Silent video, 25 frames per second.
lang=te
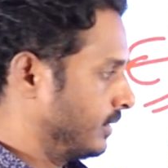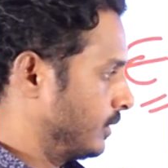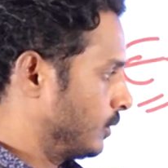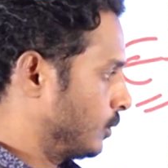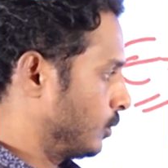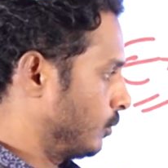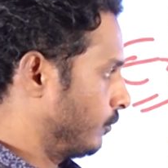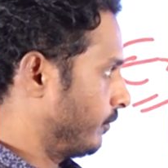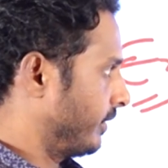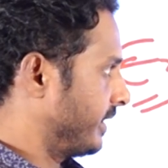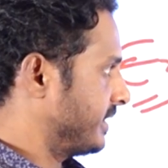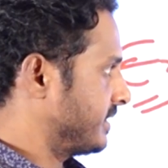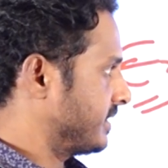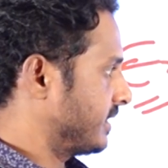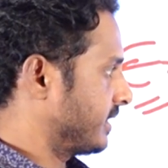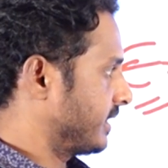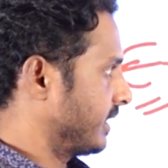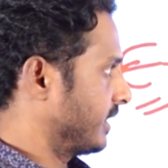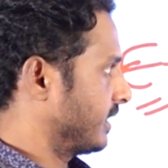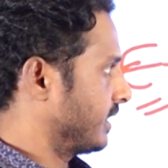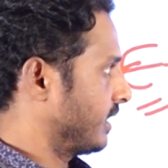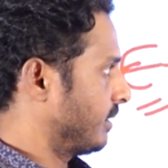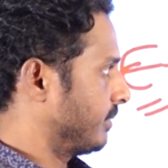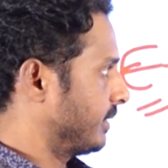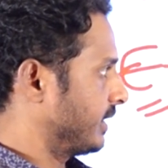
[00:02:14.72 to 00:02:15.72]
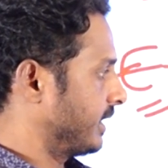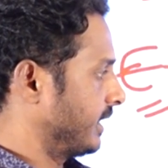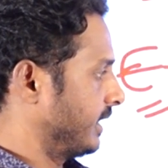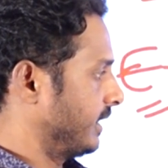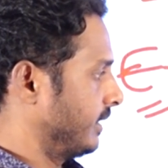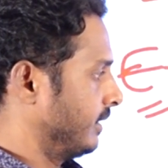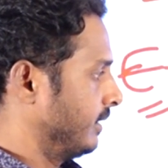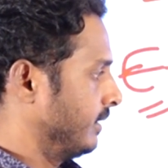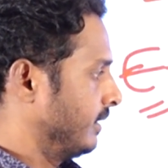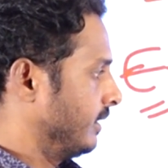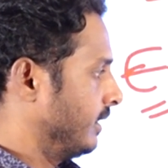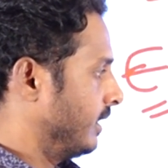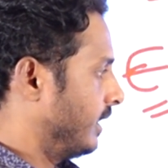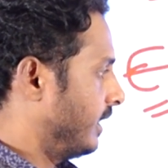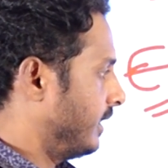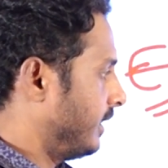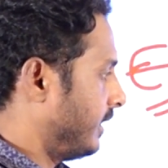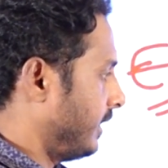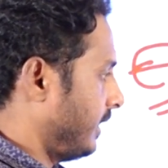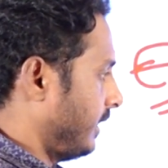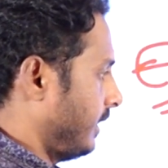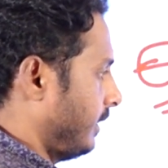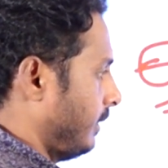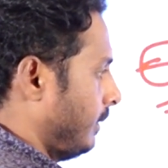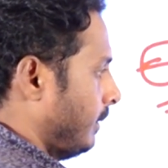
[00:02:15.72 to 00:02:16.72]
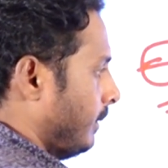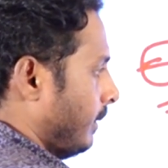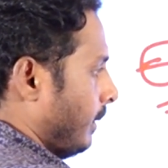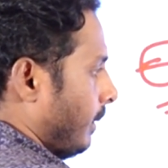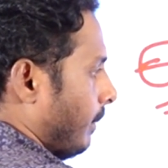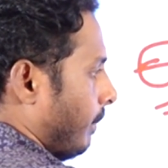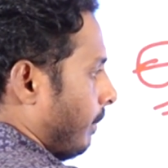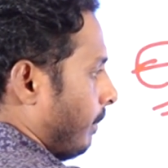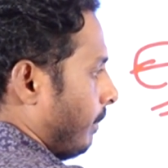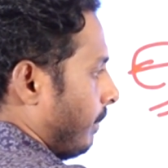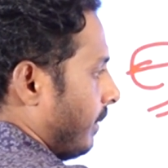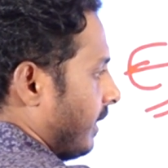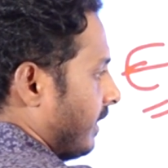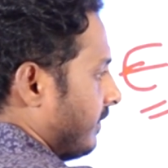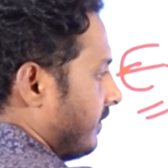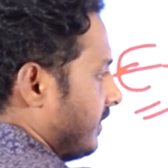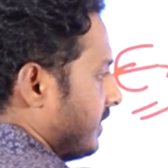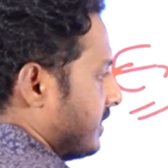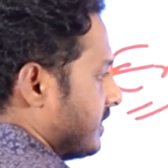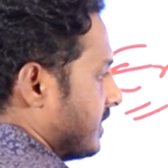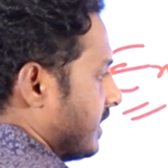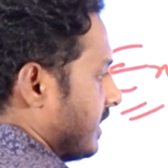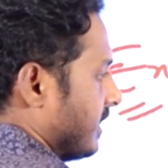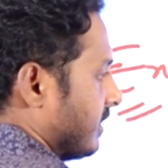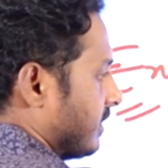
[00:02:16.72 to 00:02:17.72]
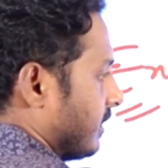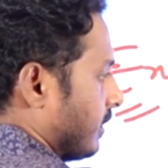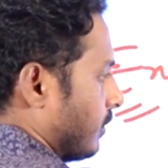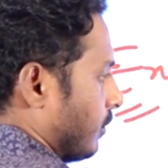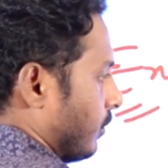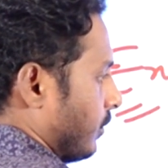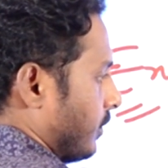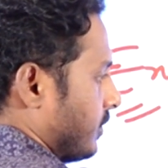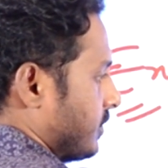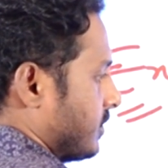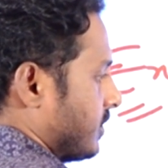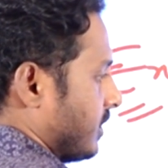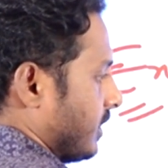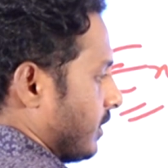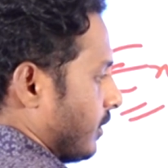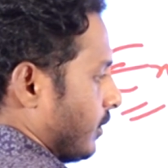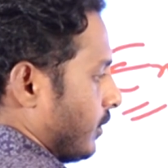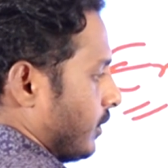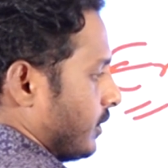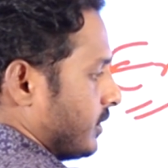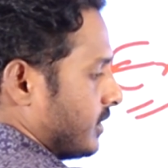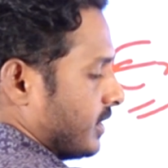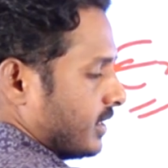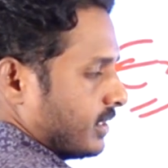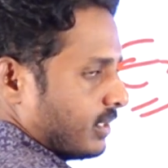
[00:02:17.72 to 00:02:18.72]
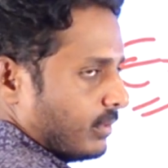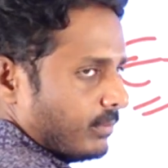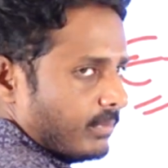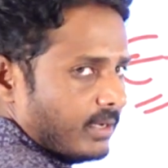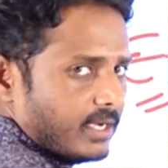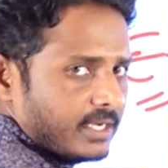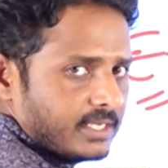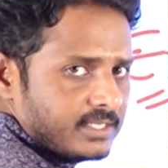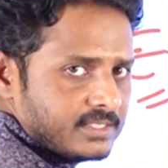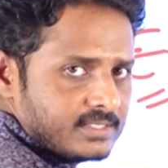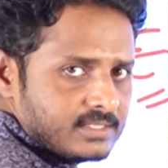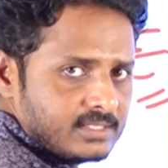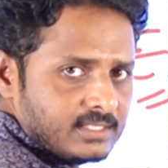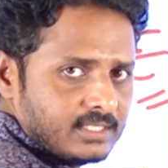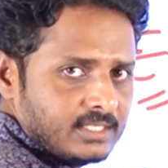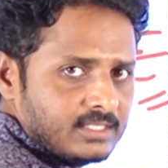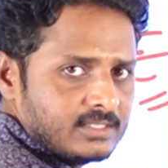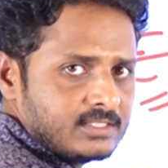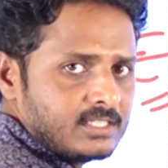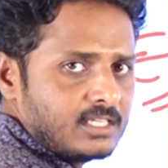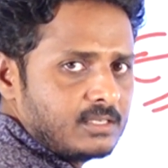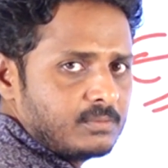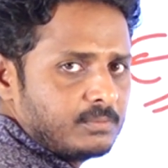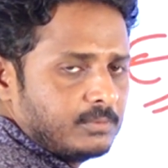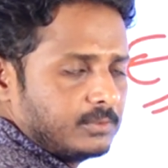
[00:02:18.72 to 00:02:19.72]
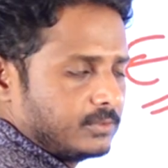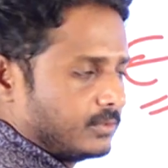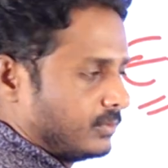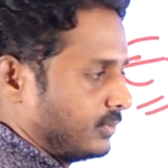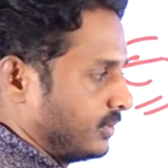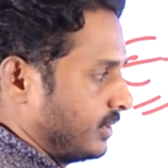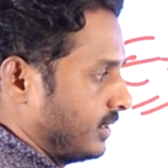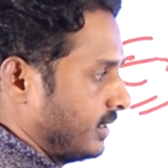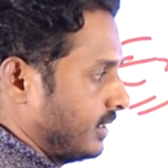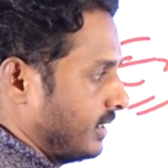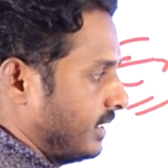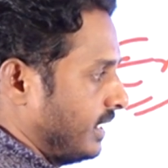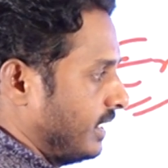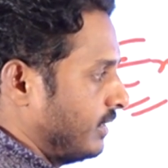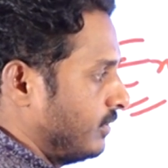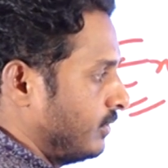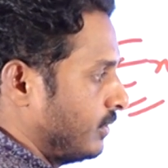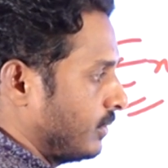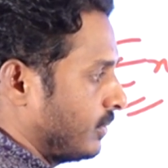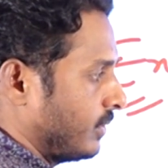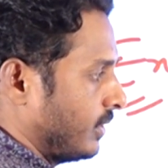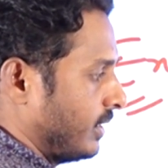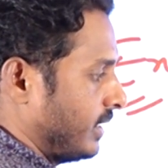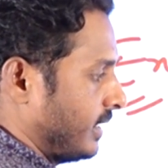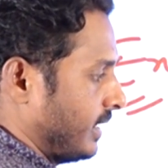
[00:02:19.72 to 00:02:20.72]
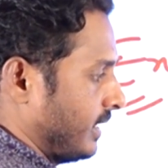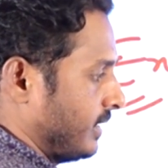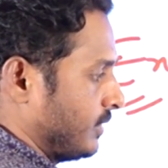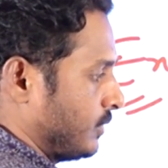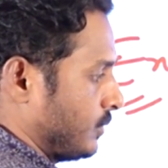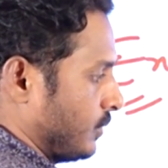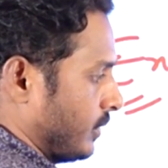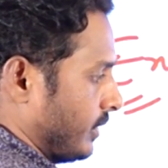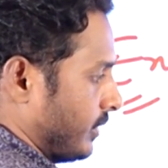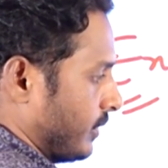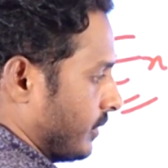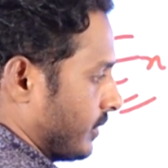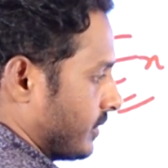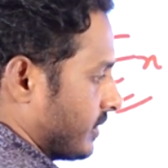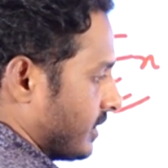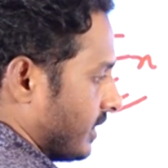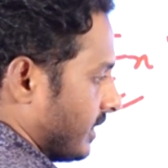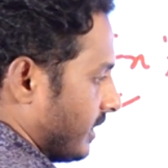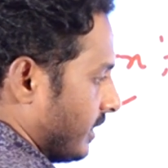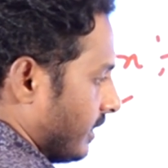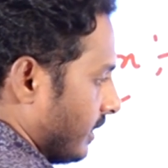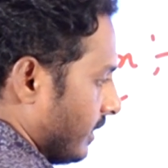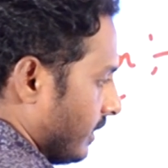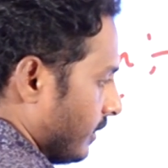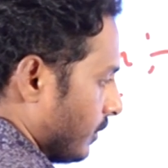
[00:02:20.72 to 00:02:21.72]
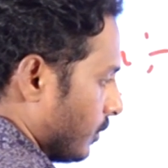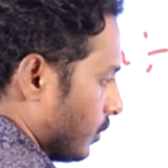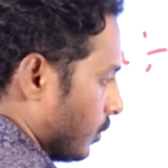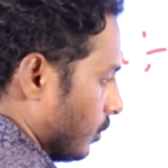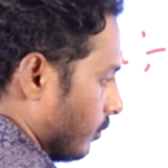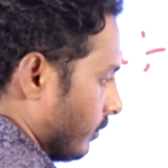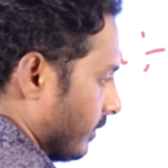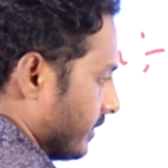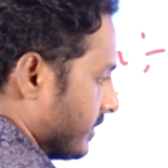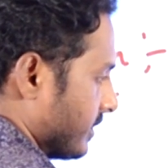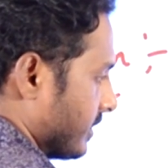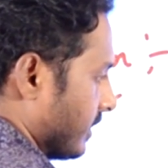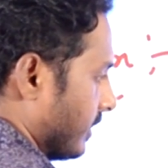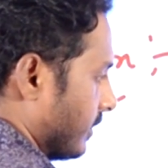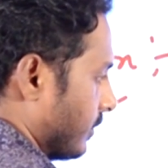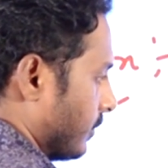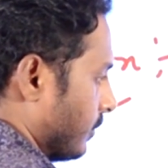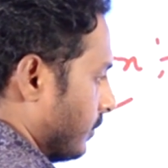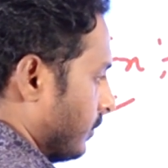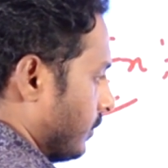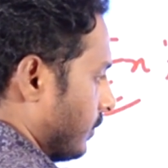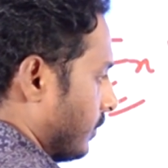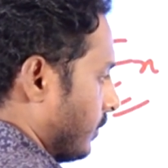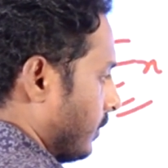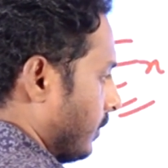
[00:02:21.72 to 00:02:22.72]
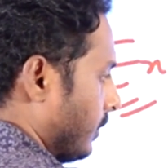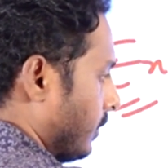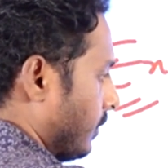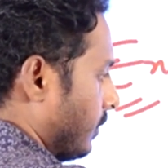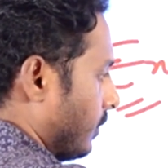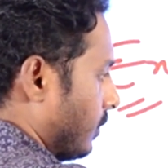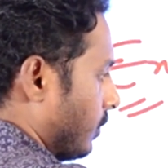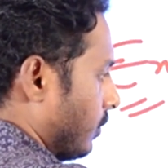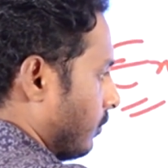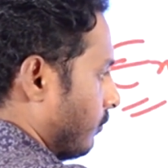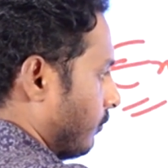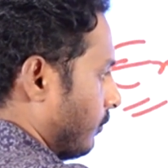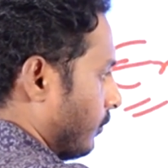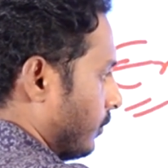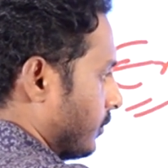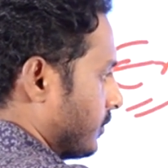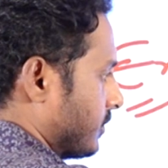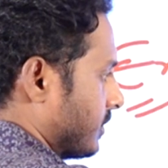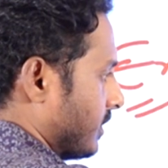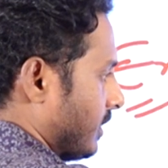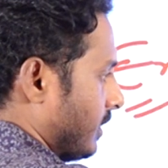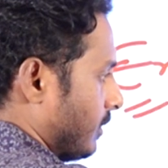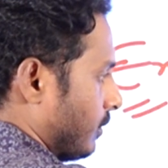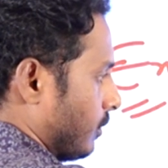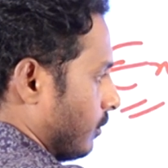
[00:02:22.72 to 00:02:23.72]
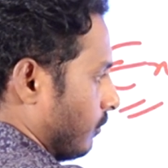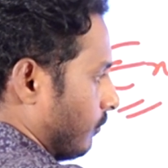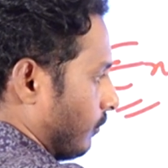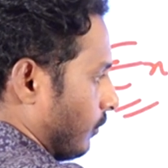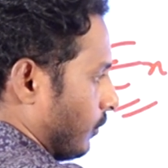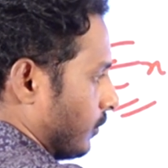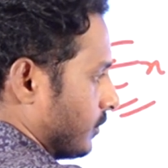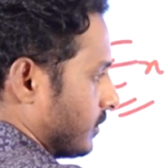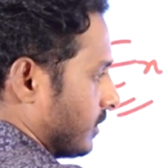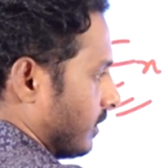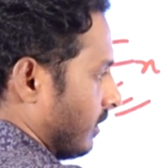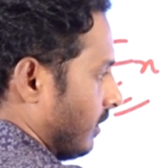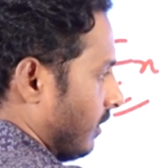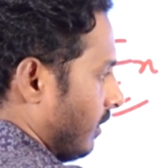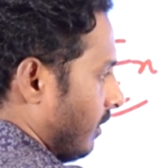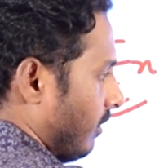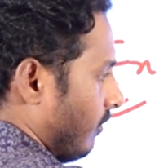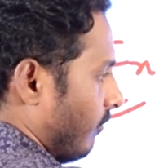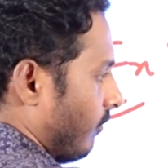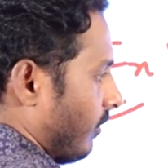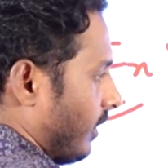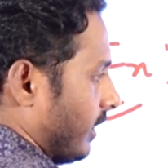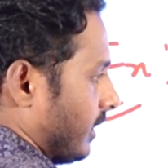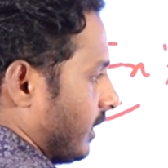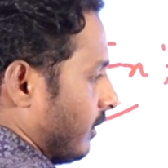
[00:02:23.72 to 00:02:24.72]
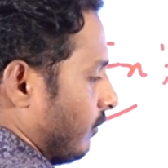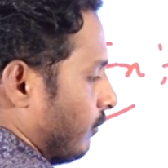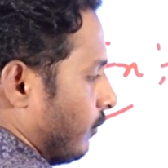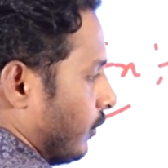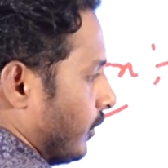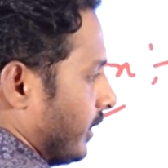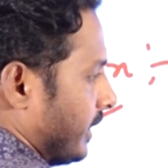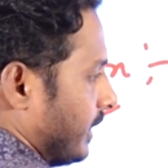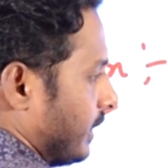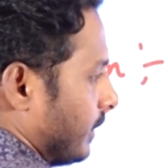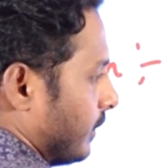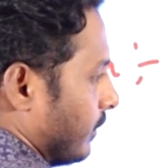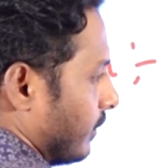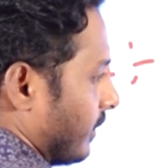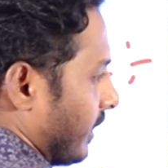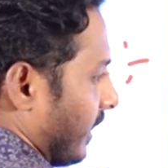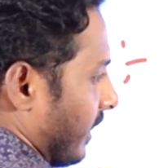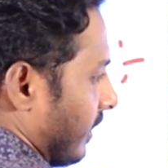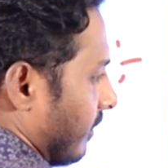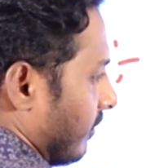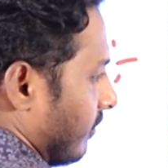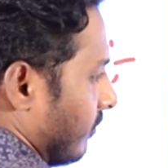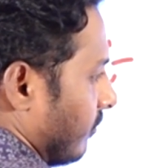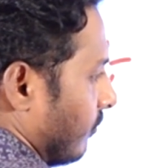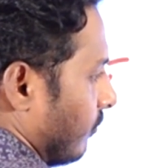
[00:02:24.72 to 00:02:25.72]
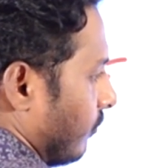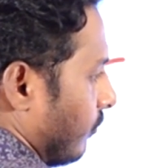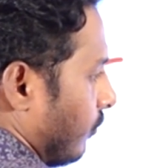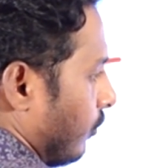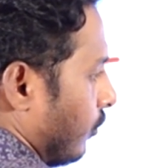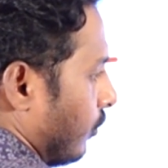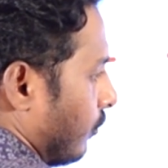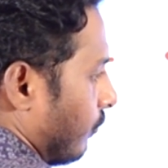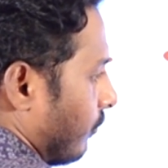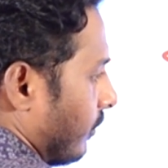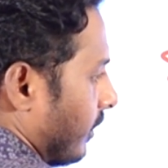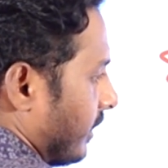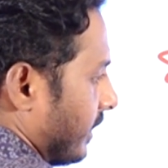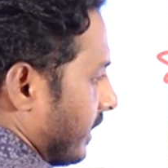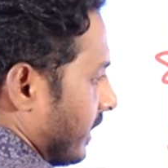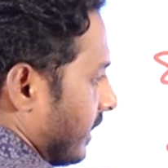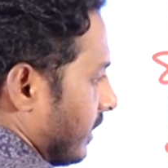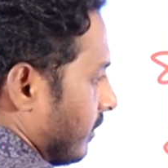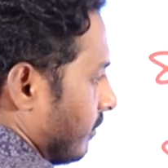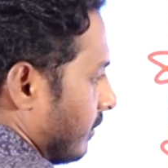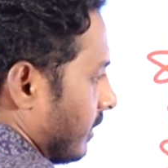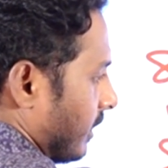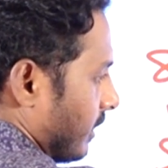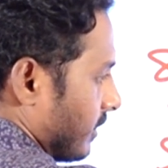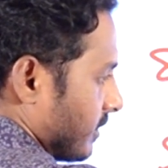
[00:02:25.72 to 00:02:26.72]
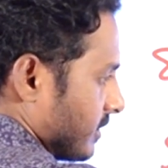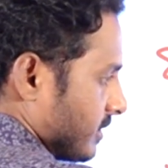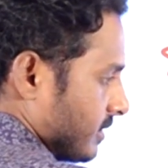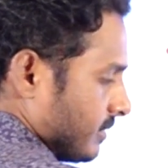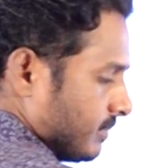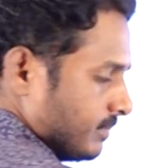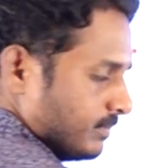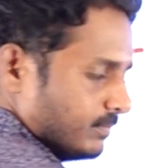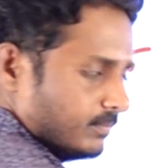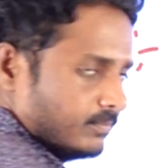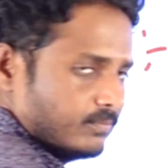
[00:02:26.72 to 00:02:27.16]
టూ ఫైవ్ జా టెన్ కాబట్టి అంటే పది చేత గుణించి రెండు చేత భాగిస్తే సరిపోతుంది ఎందుకంటే చూడండి ఒకసారి టూ వన్ జా టూ టూ ఫోర్ జా టూ ఫోర్ జా ఫార్టీ ఫోర్ ఇంటూ టెన్ ఫోర్ ఫార్టీ అనేది మన ఆన్సర్